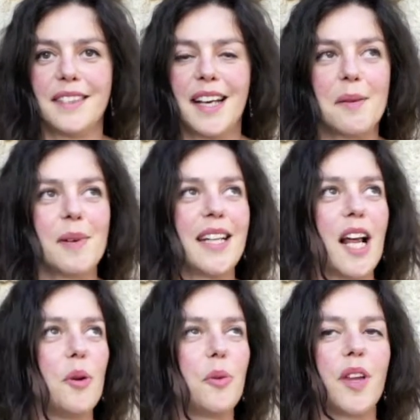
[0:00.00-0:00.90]
Además
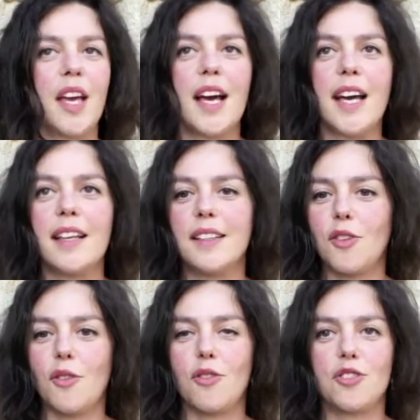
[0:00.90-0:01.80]
la luz que hay
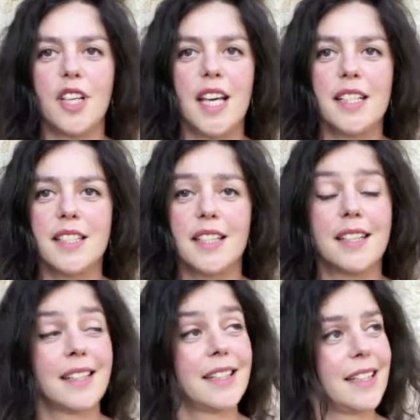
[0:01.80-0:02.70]
todos los días,
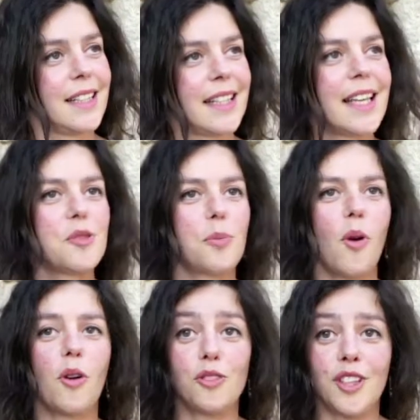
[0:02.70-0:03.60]
que es un
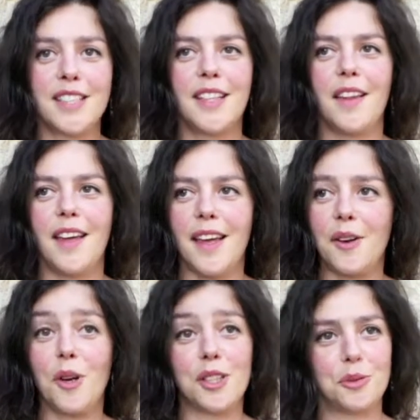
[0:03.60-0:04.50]
poco en contraste
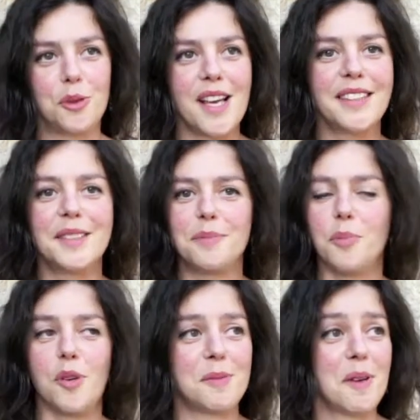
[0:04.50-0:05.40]
con Asturias,
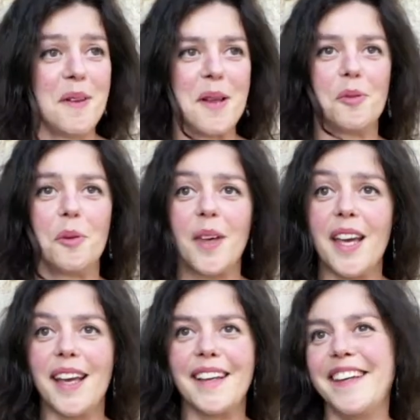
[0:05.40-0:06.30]
pues me viene muy
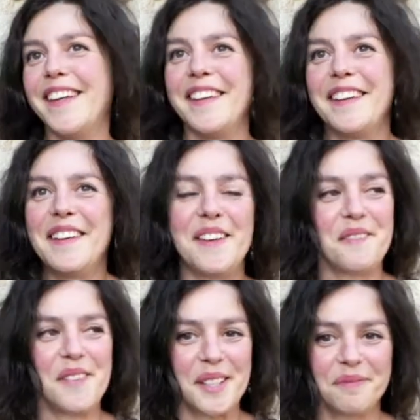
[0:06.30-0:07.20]
bien. ¿Y, y, y el
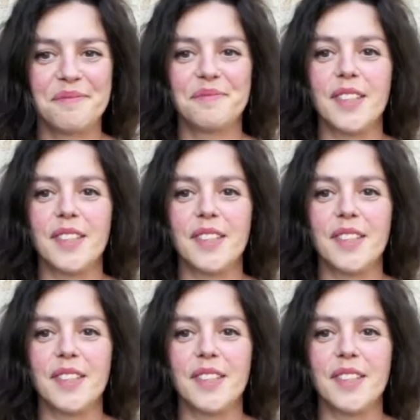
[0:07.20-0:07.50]
frío?